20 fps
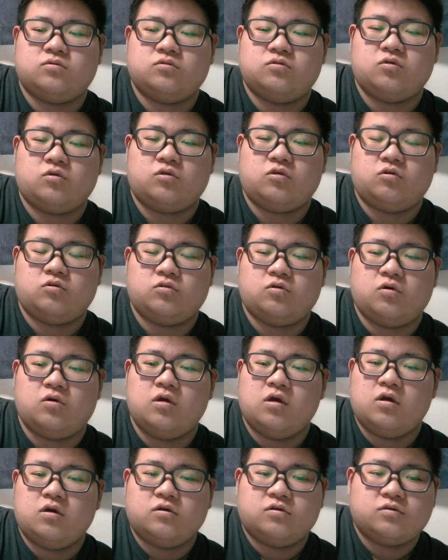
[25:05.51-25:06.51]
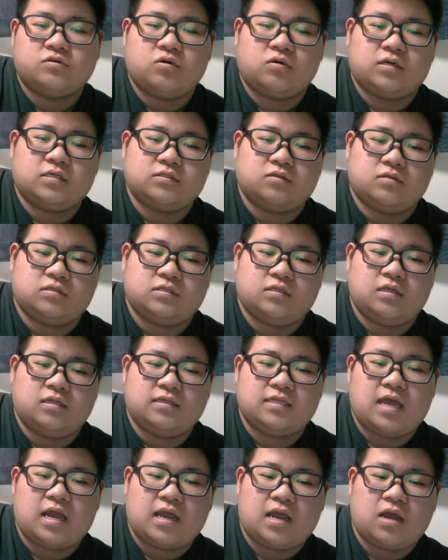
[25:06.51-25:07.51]
ド胸の布教活動ですね。
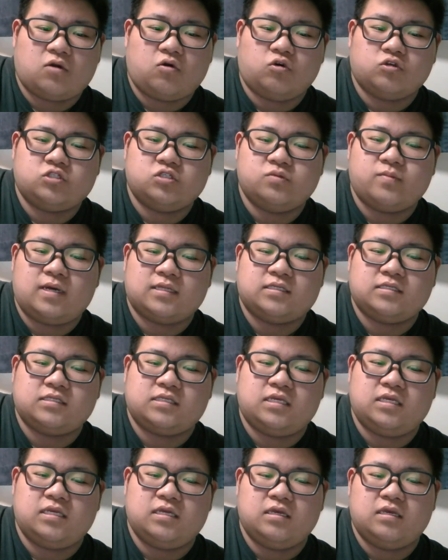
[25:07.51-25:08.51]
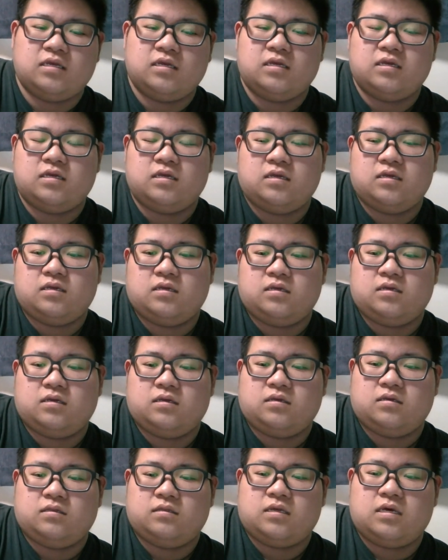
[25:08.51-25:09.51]
なんか5週末付き。
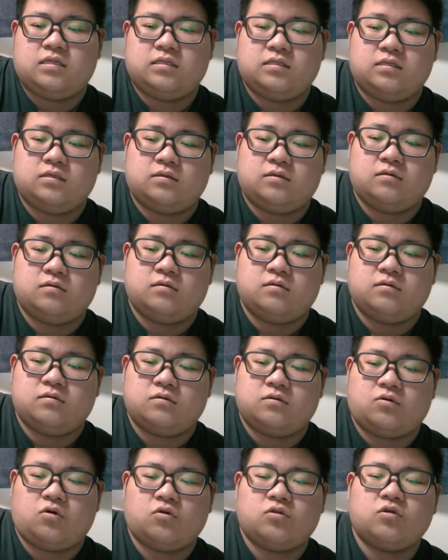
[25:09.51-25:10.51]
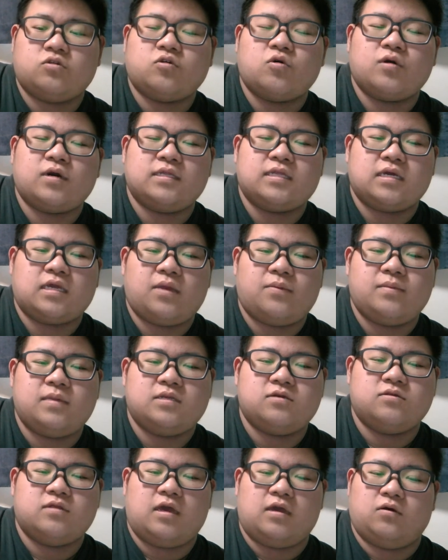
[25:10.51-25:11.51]
なんだよ。この動画だけ見
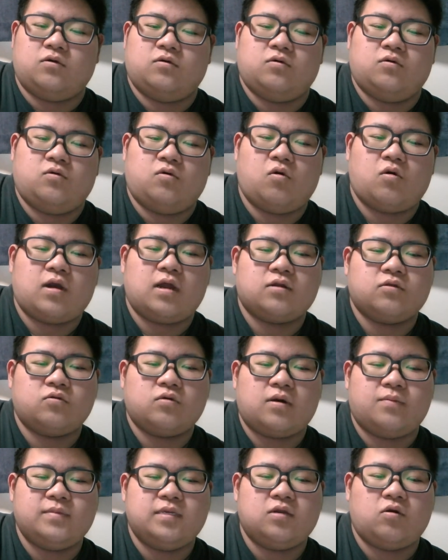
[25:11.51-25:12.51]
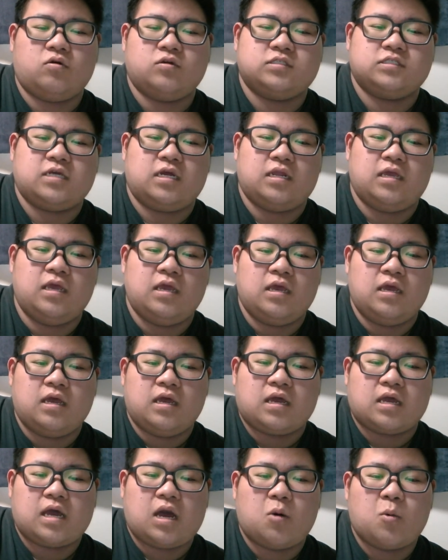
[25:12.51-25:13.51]
るなよ。他の動画見ろよ、しっかり。
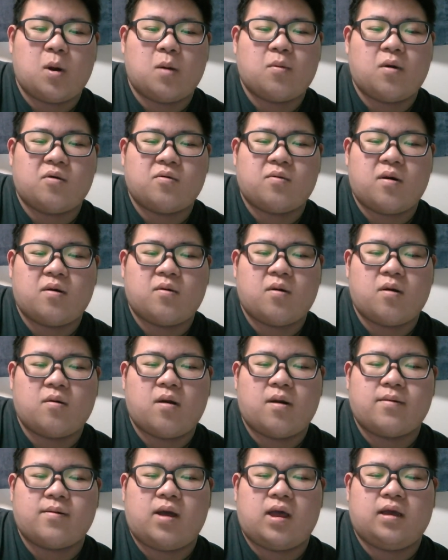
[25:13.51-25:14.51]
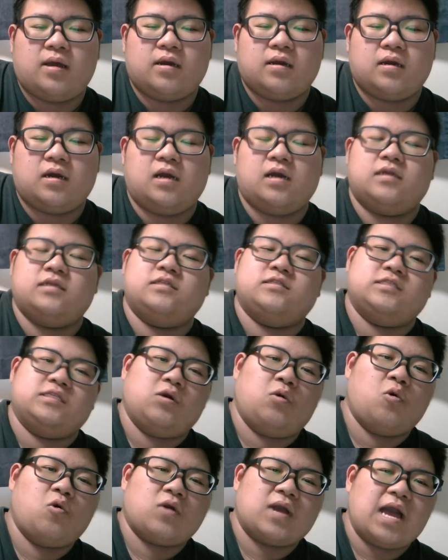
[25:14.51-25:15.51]
かわわわわわわ。あれですね。
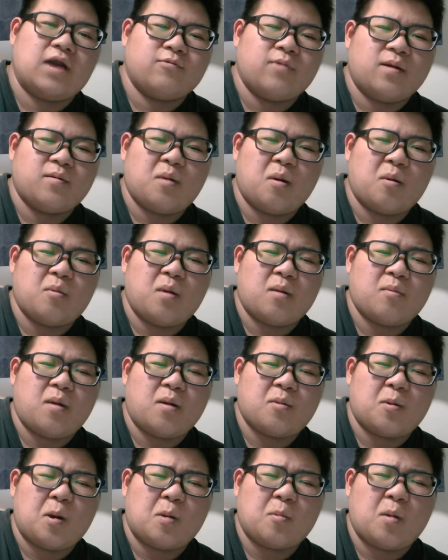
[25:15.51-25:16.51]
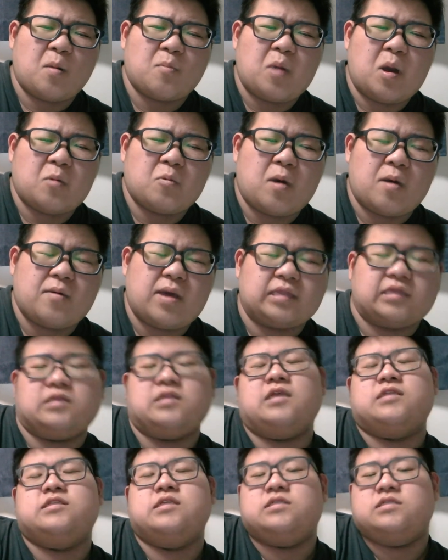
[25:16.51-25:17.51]
おかわわわわわわわわっ
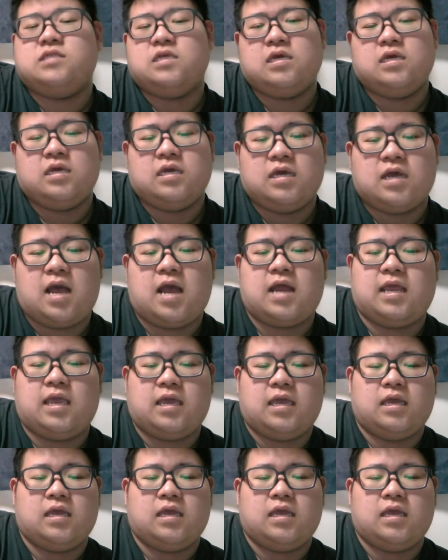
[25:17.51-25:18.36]
てやつですね。あれ。